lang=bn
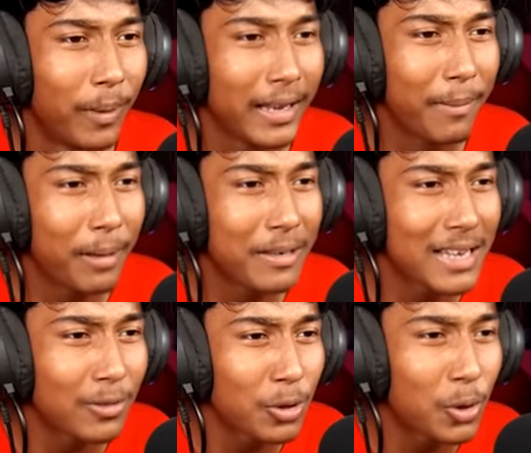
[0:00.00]
ভাই আমার
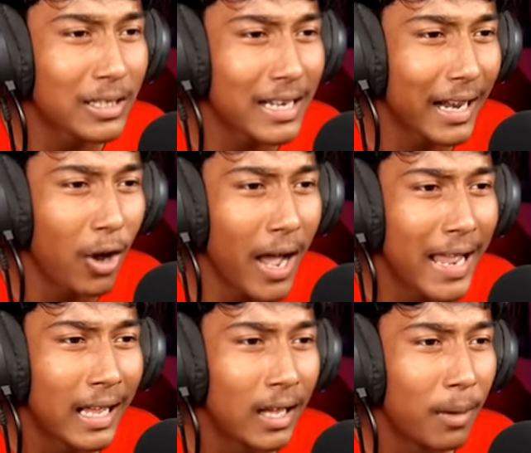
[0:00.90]
বিছনা তুই শুয়েছিলি কেন
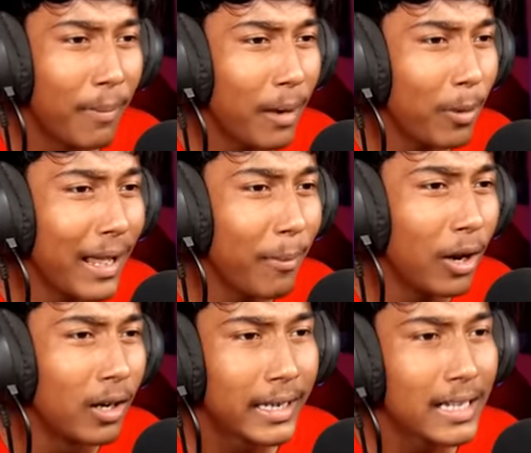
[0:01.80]
ভাই মারবো না
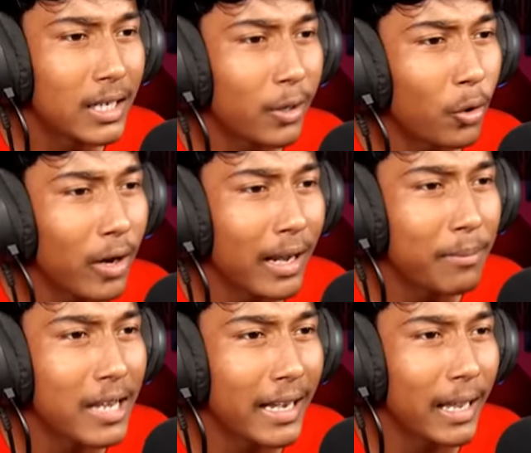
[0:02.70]
এমন ঠিক আছে টিউটোরিয়াল
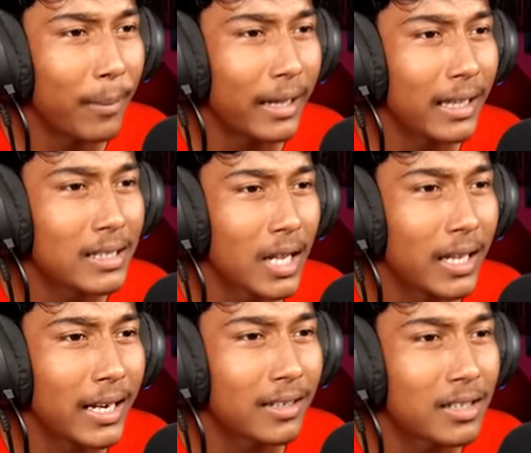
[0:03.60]
আমি জানি আমাকে
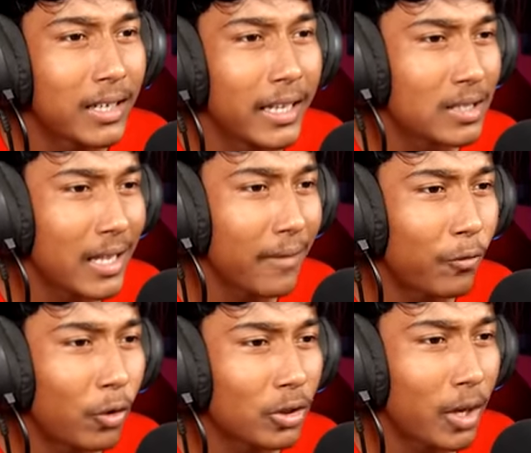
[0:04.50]
ইলেকট্রিসিটি সেভ
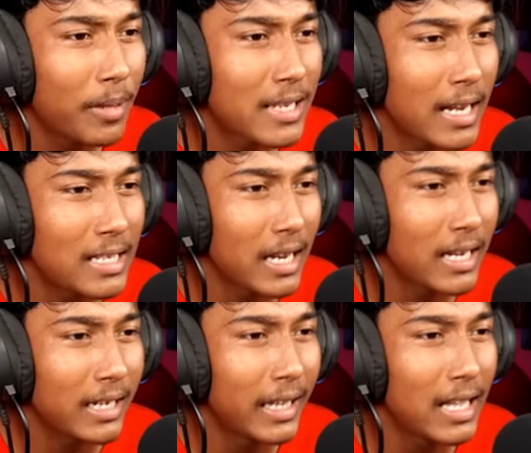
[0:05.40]
করতে হবে চালিয়ে
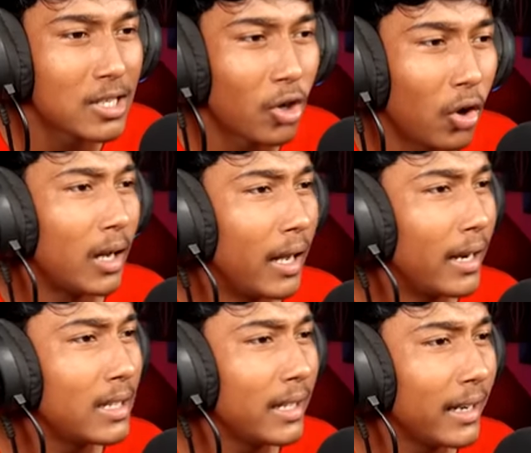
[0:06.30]
চালিয়ে ঠিক আছে চলো
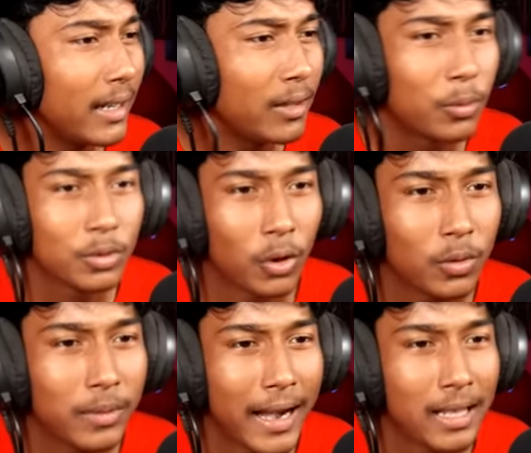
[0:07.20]
আর এদিকে
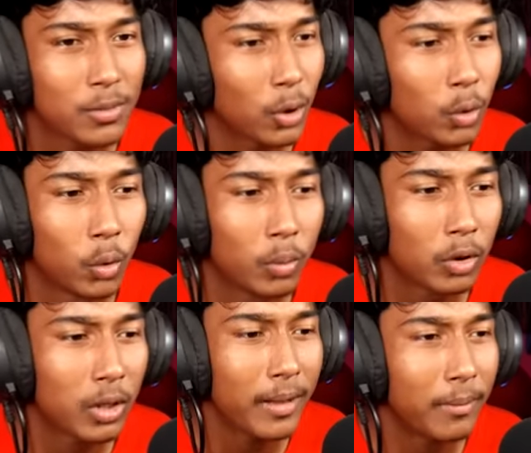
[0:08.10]
যখন ড্যাড আসবে তখন ঘুমিয়ে
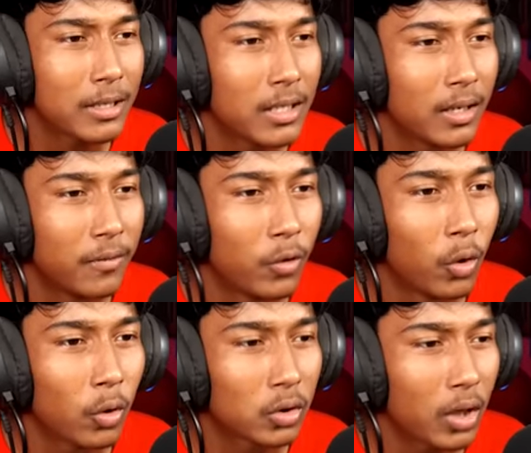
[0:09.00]
পড়তে আর আমাকে
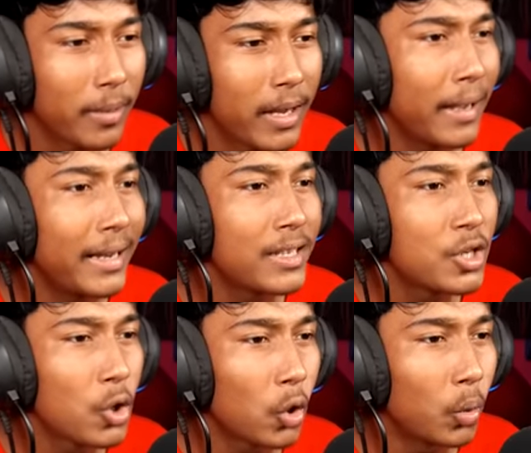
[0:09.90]
রিফিউলও করতে হবে বা
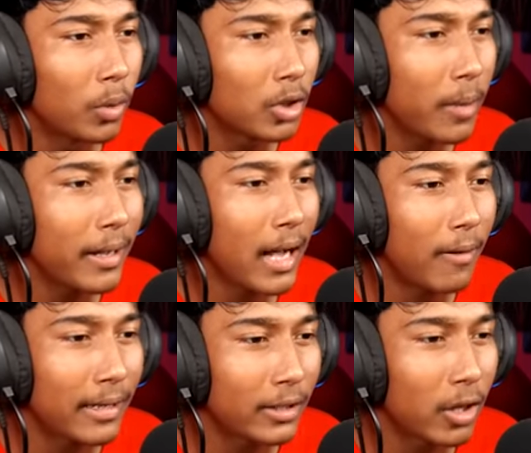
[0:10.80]
এনার্জির জন্য ঘুমোতে হবে
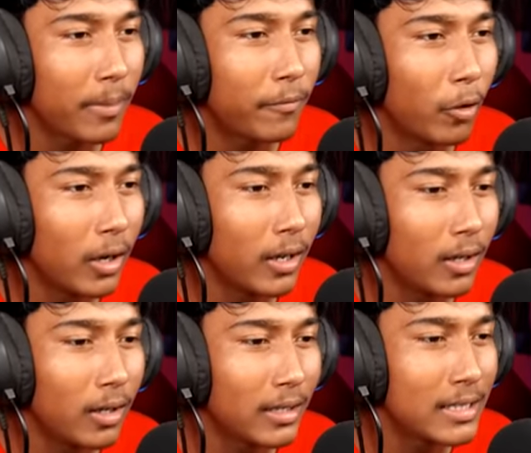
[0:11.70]
খাবার খেতে হবে ফুল
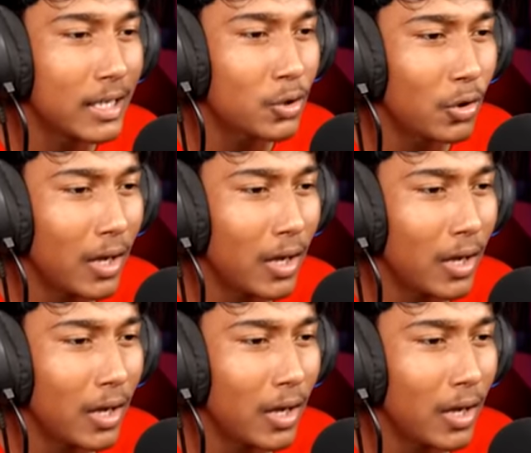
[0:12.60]
কিসের জন্য